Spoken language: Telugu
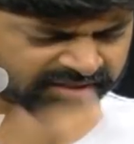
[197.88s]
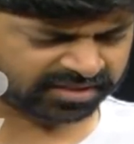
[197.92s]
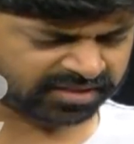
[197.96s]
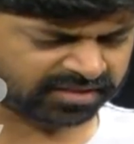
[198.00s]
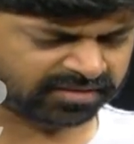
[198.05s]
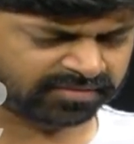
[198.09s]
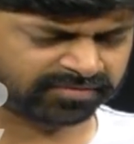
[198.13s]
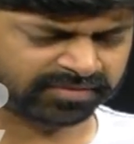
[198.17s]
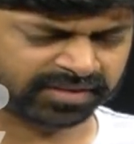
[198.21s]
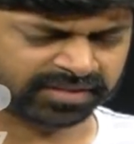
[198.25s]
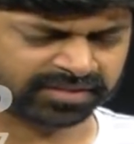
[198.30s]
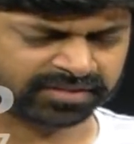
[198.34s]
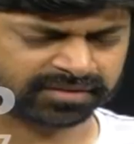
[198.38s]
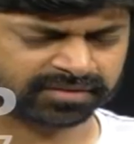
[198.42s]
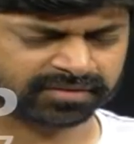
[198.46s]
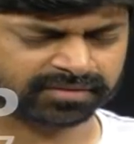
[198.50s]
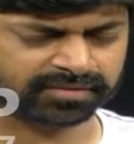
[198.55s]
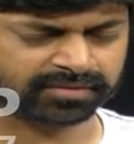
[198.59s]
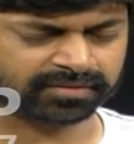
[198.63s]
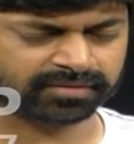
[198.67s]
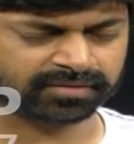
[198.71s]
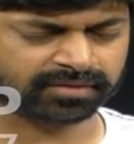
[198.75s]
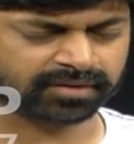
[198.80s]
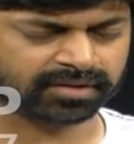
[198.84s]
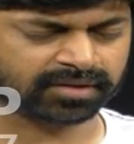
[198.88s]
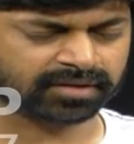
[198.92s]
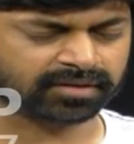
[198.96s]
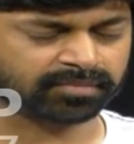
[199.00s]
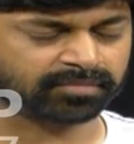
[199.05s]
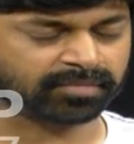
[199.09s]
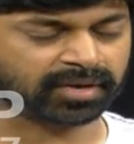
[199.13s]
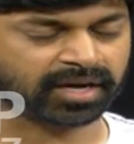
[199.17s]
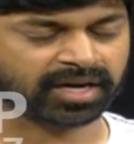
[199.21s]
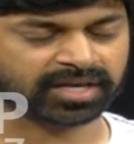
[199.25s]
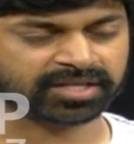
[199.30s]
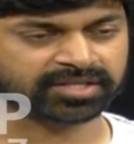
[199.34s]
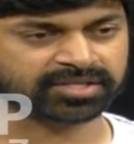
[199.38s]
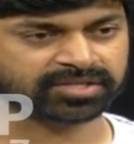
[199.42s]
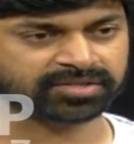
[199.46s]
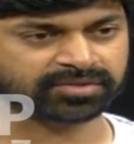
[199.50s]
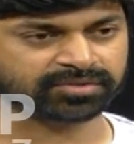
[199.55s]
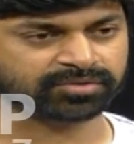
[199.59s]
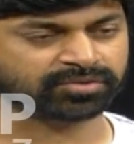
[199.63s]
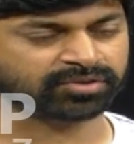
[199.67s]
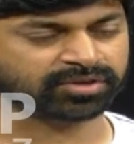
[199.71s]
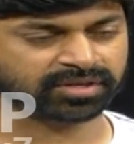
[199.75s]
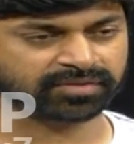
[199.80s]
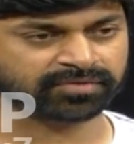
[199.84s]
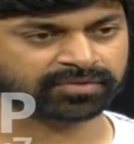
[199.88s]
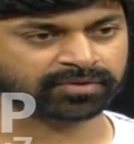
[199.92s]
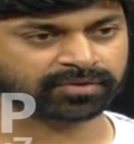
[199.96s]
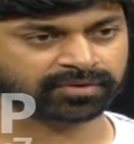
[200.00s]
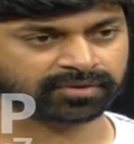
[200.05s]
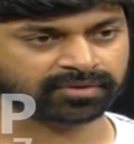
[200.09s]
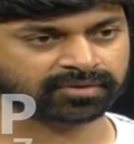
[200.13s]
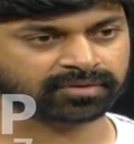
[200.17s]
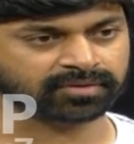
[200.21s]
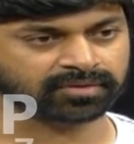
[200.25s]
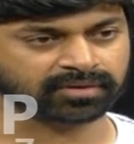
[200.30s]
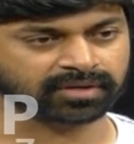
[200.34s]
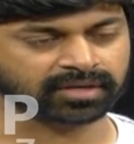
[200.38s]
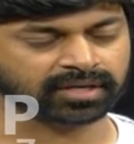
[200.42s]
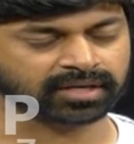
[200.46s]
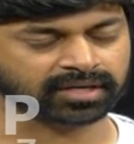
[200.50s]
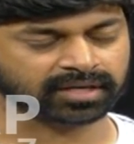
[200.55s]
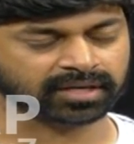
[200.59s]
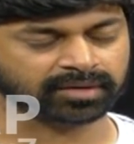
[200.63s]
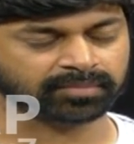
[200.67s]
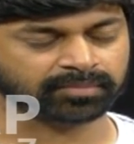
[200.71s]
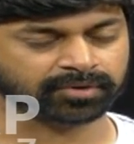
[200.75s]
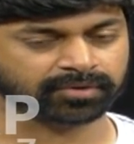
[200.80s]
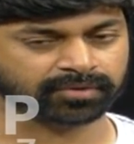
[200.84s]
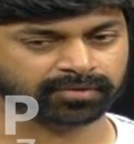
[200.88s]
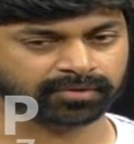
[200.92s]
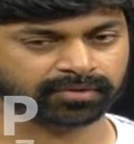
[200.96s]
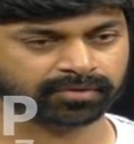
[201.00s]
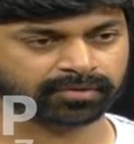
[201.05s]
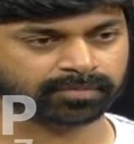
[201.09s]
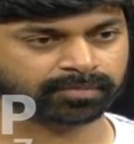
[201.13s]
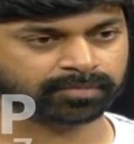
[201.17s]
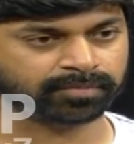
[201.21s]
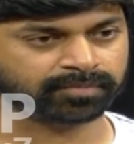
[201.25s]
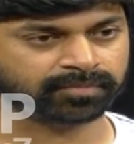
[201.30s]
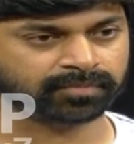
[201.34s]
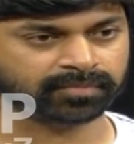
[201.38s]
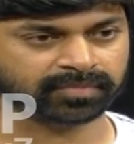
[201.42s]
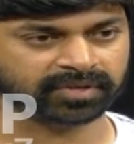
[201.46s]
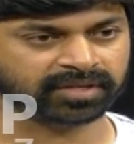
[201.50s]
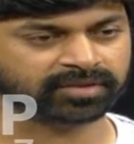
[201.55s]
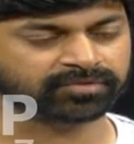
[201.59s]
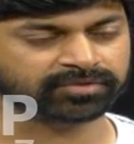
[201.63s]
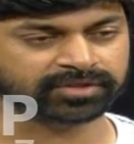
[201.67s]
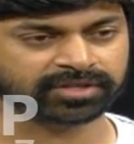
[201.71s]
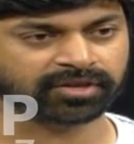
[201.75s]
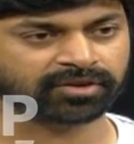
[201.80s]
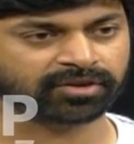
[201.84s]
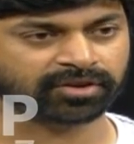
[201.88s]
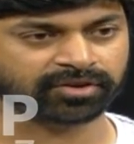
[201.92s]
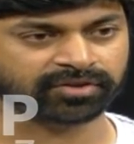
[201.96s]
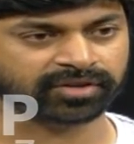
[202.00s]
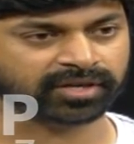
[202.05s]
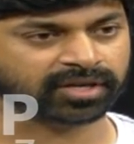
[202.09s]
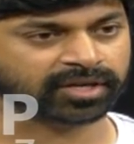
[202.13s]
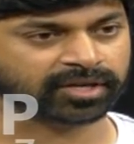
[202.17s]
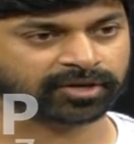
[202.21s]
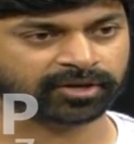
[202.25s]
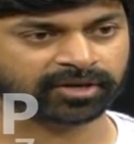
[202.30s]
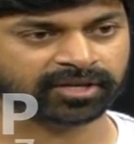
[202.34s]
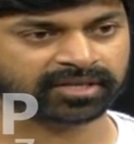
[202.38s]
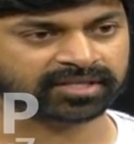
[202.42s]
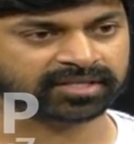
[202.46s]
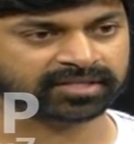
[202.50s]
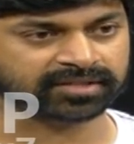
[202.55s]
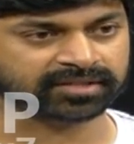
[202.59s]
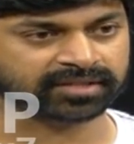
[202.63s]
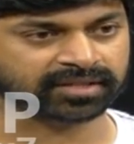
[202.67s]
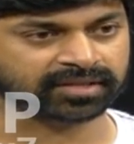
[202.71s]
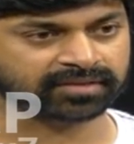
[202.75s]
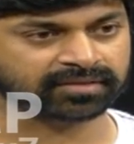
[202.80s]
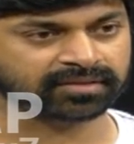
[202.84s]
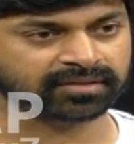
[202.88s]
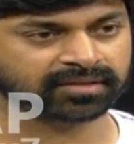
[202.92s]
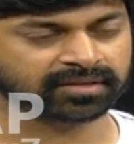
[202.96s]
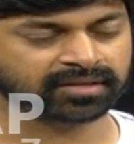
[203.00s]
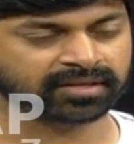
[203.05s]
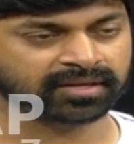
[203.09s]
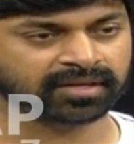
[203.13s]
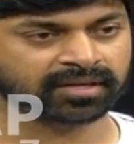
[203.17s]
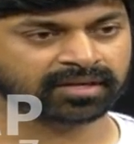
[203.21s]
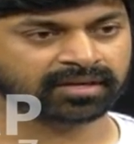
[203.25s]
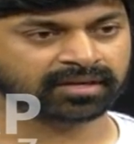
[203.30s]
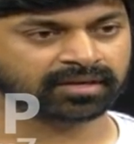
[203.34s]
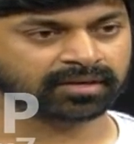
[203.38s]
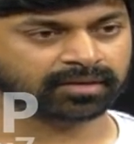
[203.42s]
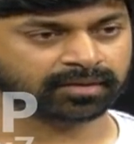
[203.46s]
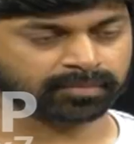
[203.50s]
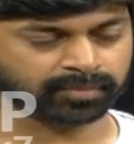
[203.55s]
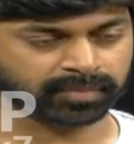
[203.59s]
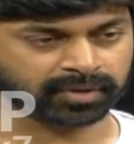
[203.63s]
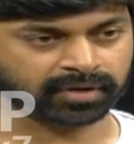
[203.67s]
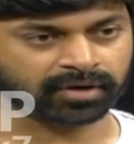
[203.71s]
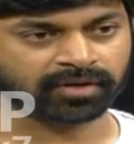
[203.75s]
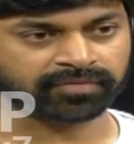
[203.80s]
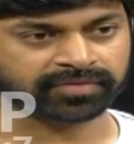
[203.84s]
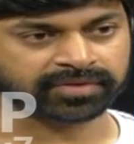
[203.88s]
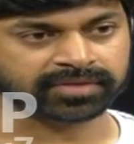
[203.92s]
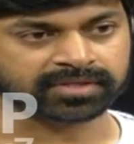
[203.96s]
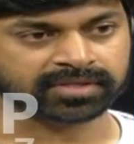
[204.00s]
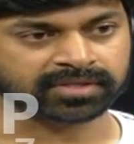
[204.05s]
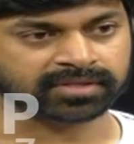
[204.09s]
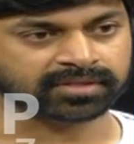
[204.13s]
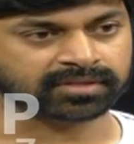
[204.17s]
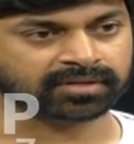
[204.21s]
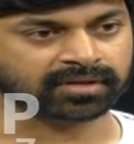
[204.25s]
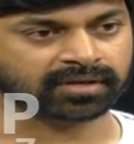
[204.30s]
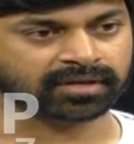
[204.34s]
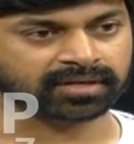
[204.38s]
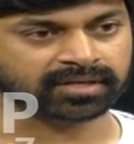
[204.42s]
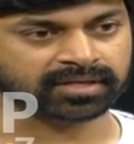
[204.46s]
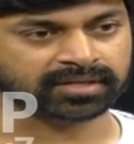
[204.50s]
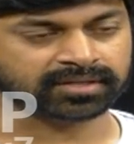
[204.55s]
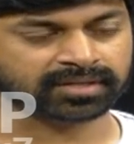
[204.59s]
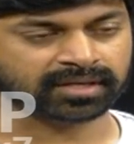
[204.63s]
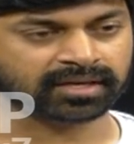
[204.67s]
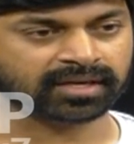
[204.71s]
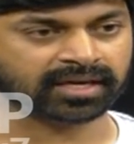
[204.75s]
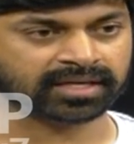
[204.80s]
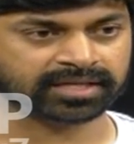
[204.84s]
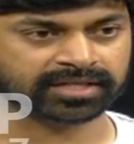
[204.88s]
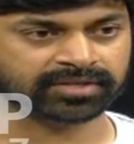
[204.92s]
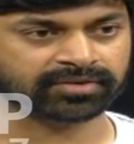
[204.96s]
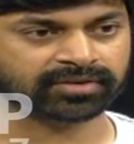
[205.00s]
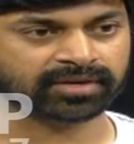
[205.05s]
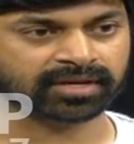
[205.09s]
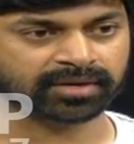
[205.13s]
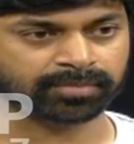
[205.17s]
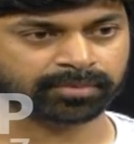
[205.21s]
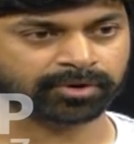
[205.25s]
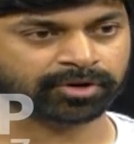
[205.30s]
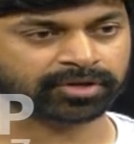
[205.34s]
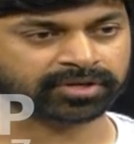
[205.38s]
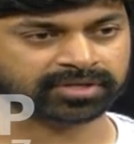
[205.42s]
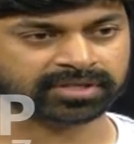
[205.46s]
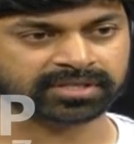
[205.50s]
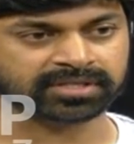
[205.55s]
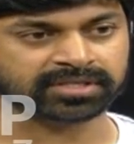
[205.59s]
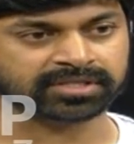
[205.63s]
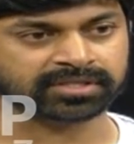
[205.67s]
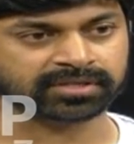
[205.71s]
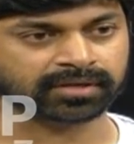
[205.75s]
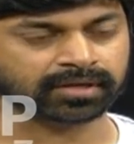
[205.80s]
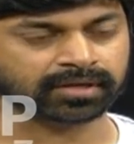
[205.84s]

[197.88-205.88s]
సిక్స్టీన్ ఫస్ట్ మార్చ్ ట్వంటీ ఫోర్ ఆ టైంలో నేను విజయవాడలో ఉన్న కాల్ చేశారు ఆఫీస్ నుంచి కాల్ చేసి ఇలా ఆర్జీవి గారి ప్రొడక్షన్ నుంచి